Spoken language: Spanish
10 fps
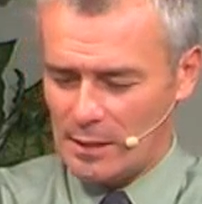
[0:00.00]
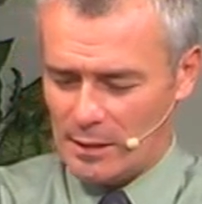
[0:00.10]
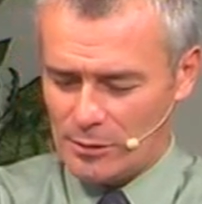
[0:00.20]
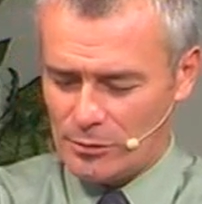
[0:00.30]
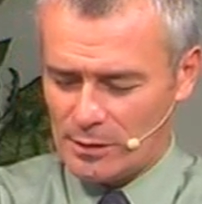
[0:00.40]

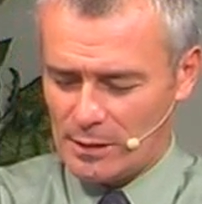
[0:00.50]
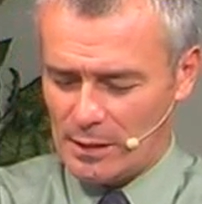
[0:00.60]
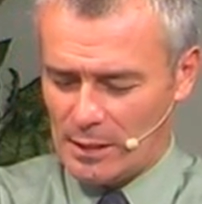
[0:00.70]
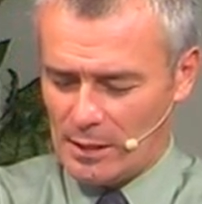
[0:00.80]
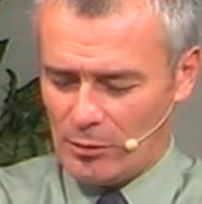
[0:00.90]
El hecho es
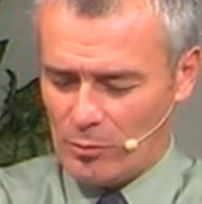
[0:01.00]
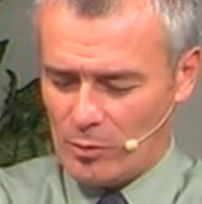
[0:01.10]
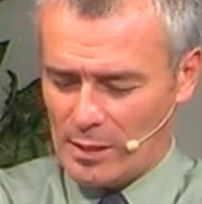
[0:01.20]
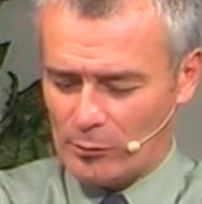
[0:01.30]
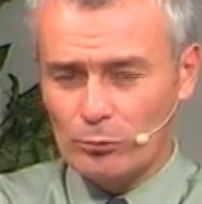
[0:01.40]
que
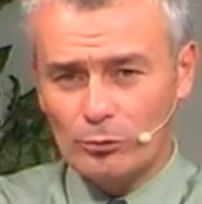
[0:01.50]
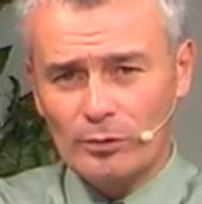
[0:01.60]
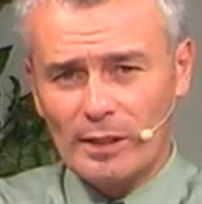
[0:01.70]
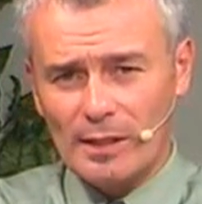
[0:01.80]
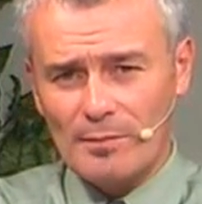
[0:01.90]
como la
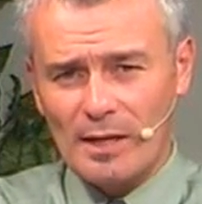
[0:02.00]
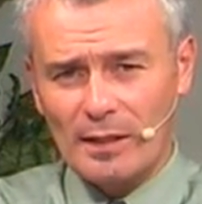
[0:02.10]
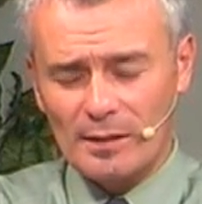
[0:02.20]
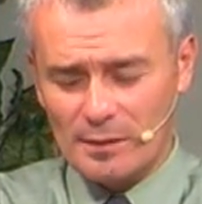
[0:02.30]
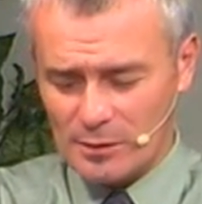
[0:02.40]
cultura de la
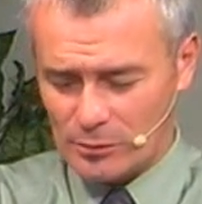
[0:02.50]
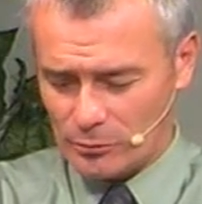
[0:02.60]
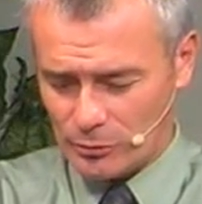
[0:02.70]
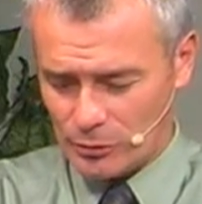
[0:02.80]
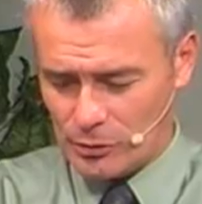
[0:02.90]
imagen
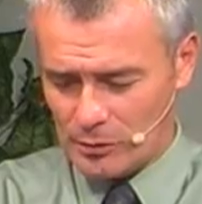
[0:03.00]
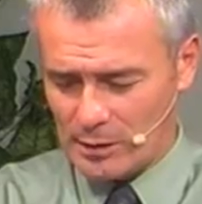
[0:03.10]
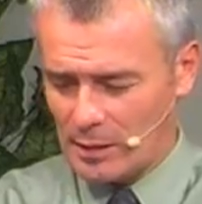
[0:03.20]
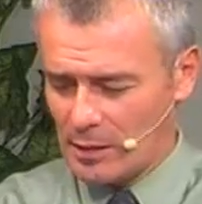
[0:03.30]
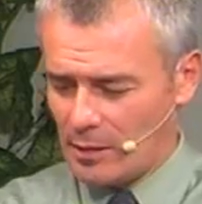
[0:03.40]

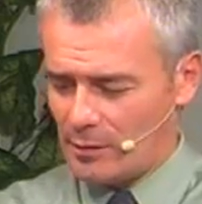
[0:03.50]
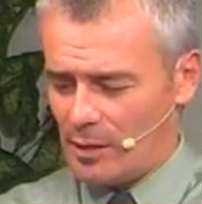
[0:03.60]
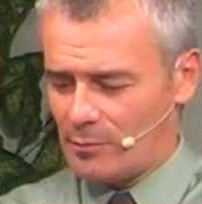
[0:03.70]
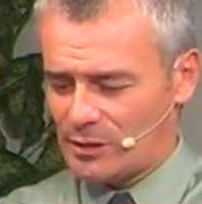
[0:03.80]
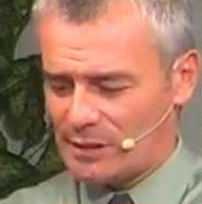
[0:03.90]
distorsiona,
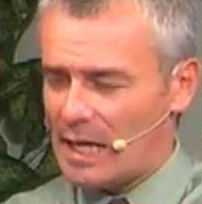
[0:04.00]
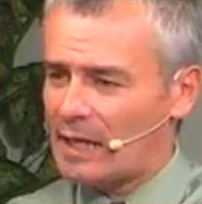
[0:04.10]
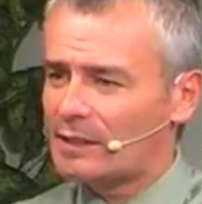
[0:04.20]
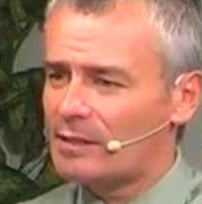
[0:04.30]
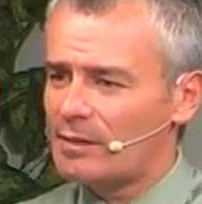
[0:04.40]
digamos así,
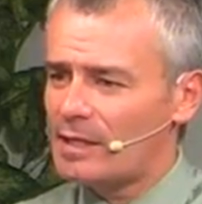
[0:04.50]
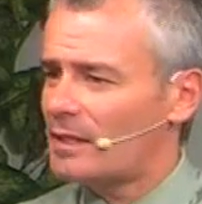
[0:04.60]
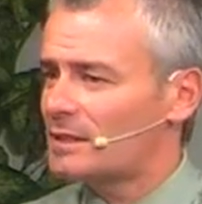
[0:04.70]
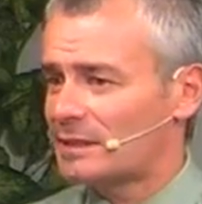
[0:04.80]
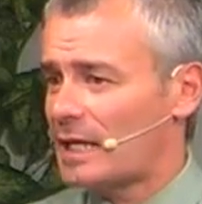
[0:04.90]

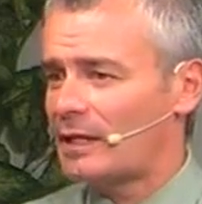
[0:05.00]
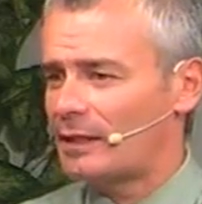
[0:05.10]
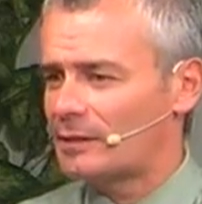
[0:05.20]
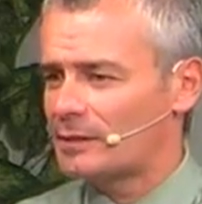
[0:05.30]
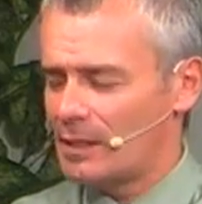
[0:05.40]
actividades
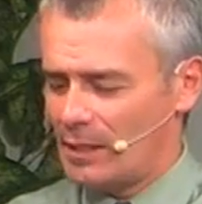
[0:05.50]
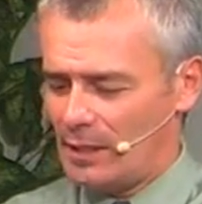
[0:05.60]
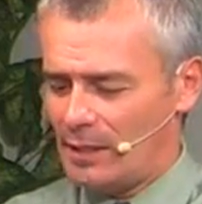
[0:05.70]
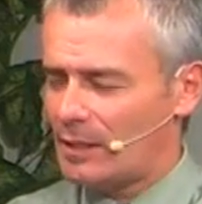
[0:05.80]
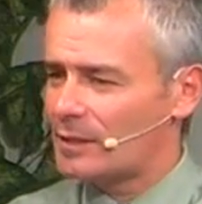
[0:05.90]
sanas,
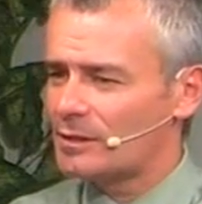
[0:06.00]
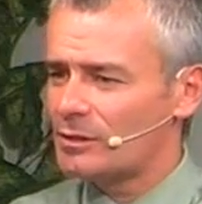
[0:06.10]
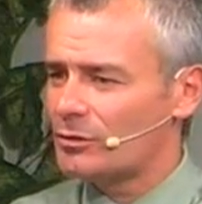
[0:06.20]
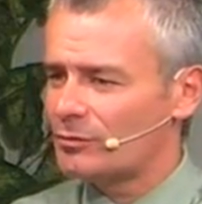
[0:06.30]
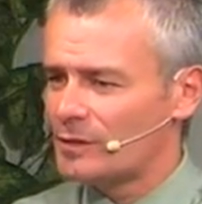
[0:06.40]
el
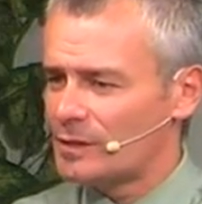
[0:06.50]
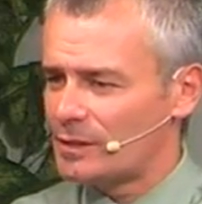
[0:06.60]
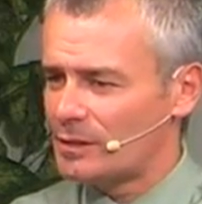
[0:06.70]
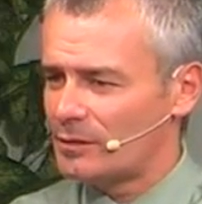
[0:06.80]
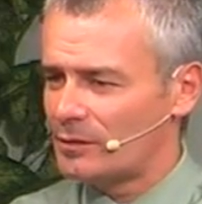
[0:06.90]
ejercicio
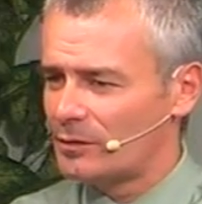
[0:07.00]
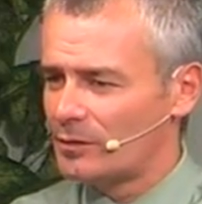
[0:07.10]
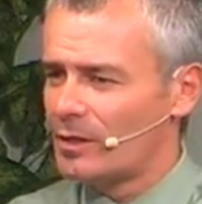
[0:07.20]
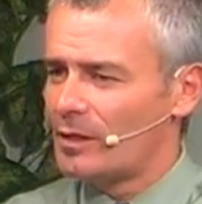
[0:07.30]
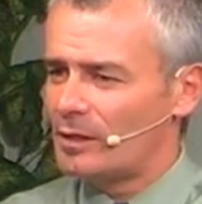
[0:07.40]
físico, ¿no?
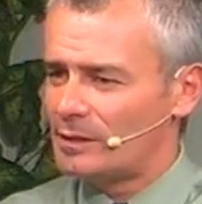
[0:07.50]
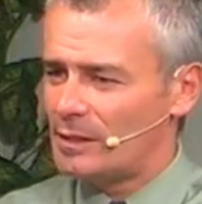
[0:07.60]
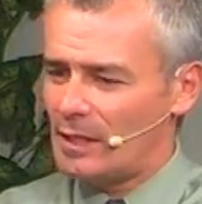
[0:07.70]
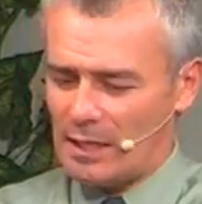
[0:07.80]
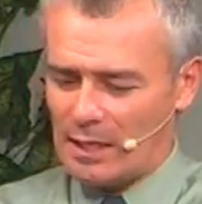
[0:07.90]
Es
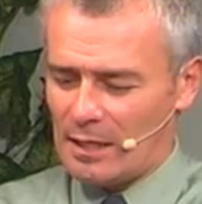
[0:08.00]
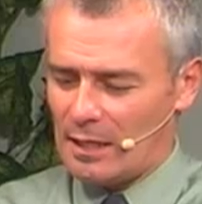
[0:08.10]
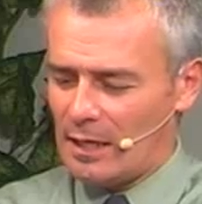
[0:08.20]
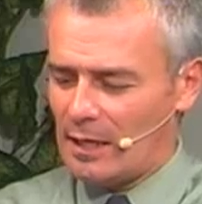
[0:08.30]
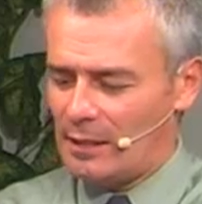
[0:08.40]
decir,
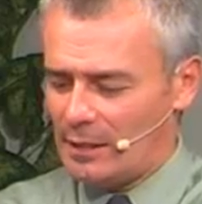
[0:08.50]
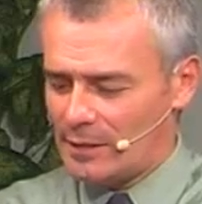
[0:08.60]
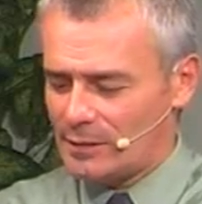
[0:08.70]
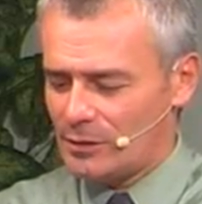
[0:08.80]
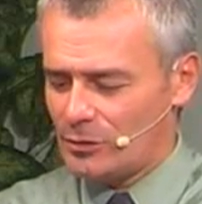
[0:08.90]
el
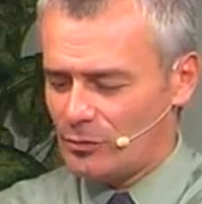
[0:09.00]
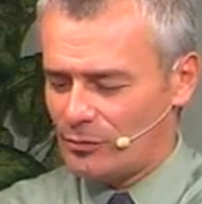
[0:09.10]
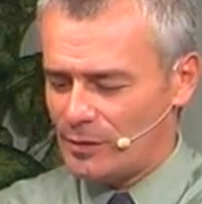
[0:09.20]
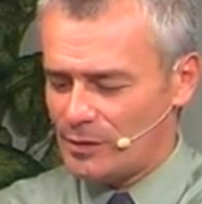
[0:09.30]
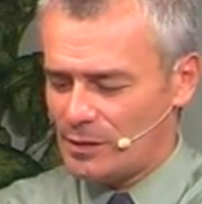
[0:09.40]
ejercicio
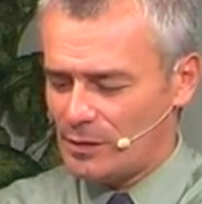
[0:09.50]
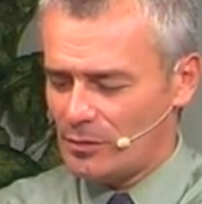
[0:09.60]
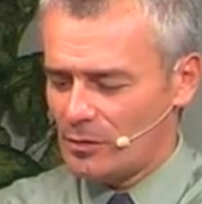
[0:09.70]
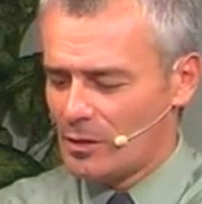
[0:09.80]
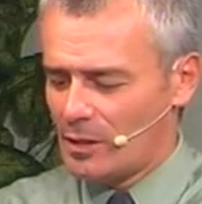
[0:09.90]

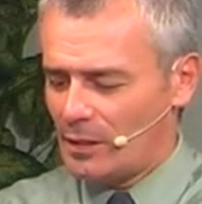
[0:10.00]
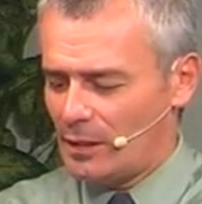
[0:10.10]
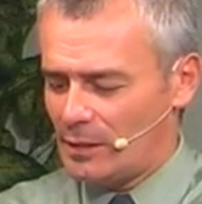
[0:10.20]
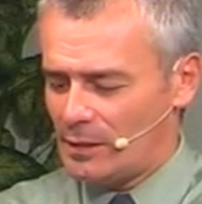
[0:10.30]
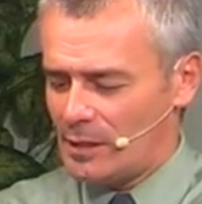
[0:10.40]
físico,
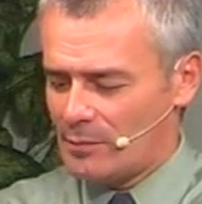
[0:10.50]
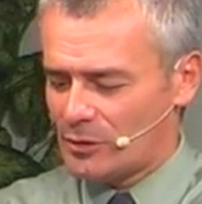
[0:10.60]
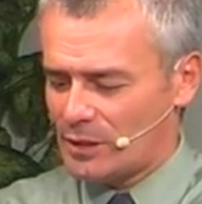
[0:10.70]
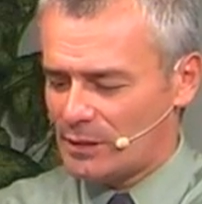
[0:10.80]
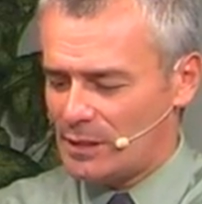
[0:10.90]
eh,
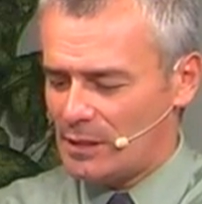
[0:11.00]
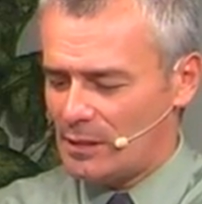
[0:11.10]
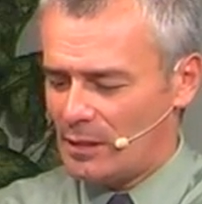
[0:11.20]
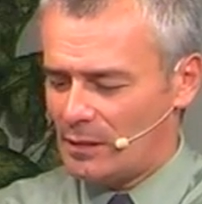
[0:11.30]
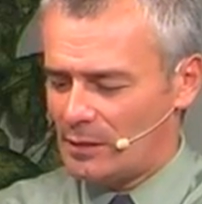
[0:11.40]
digamos así,
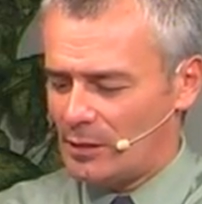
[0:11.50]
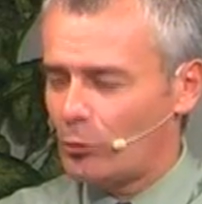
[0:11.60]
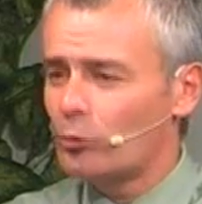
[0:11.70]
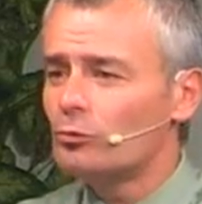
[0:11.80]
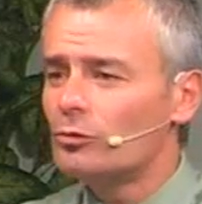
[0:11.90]
este,
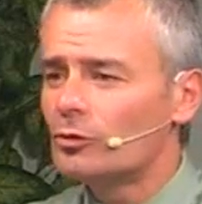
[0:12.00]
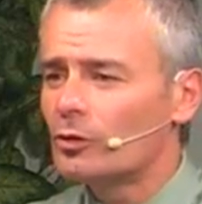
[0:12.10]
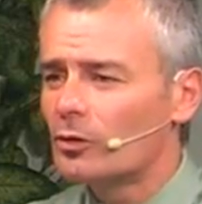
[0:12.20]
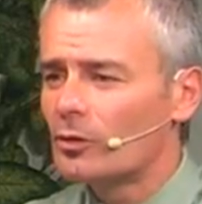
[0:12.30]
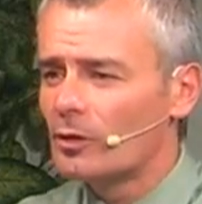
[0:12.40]
junto